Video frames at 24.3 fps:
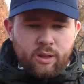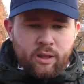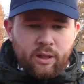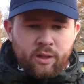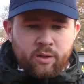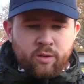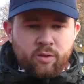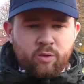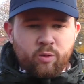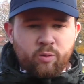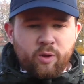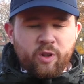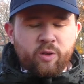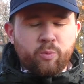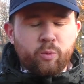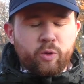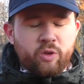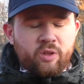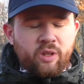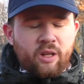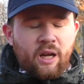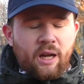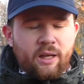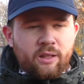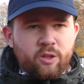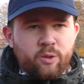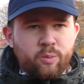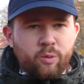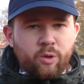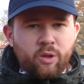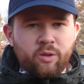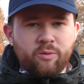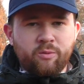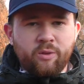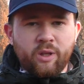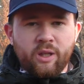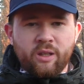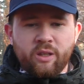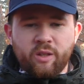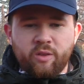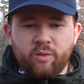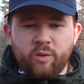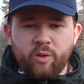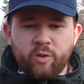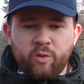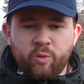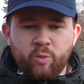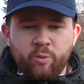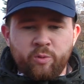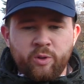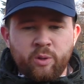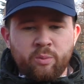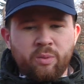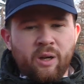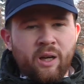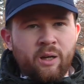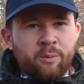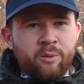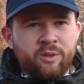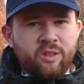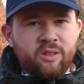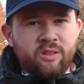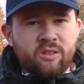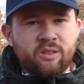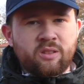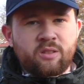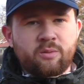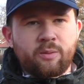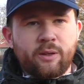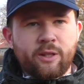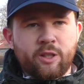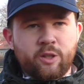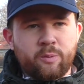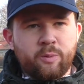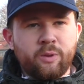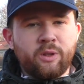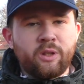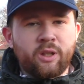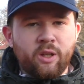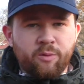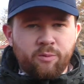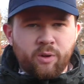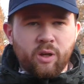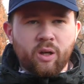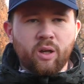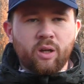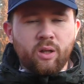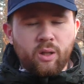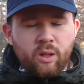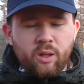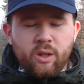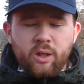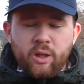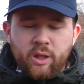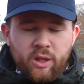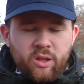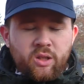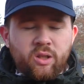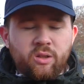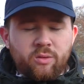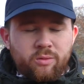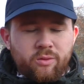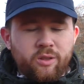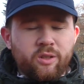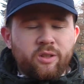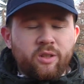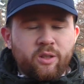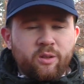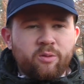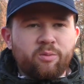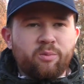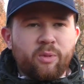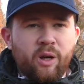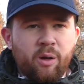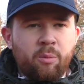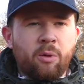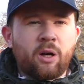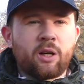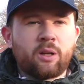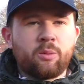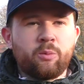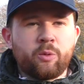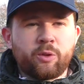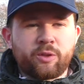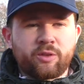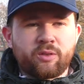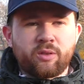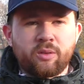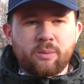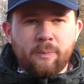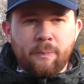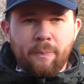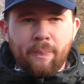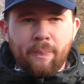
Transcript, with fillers: ja, sowas muss dann angesprochen werden, dass wir aus so viel Ballbesitz in zwei Spielen einfach definitiv mehr machen müssen.